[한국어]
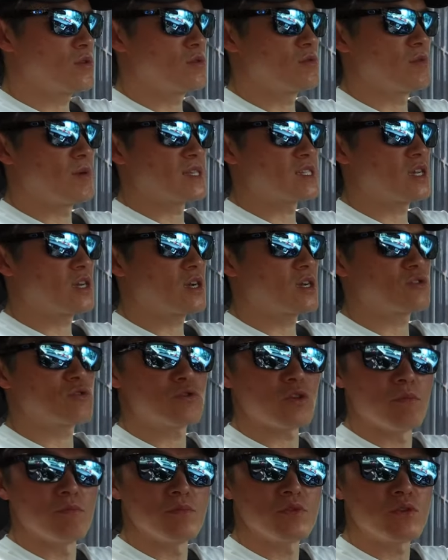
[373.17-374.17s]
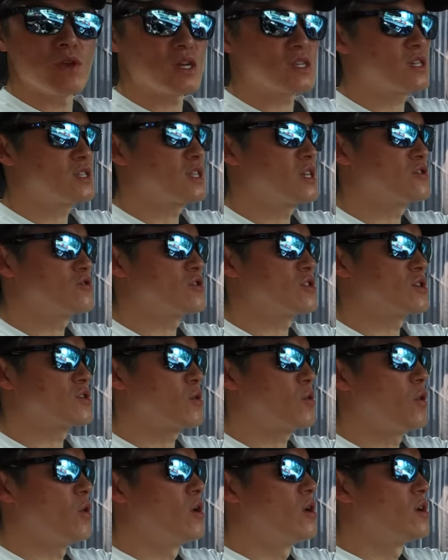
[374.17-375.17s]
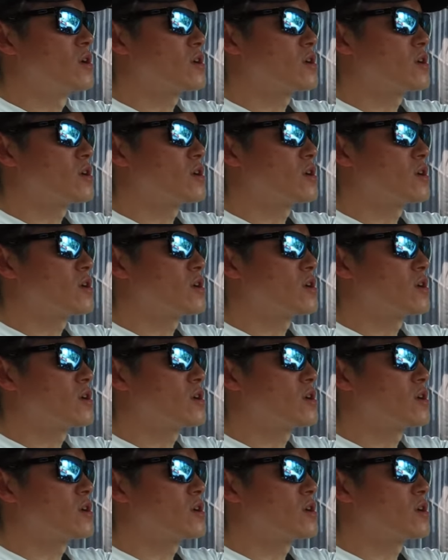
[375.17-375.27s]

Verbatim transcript: 그와 마찬가지로 또 연비도 향상될 수 있고.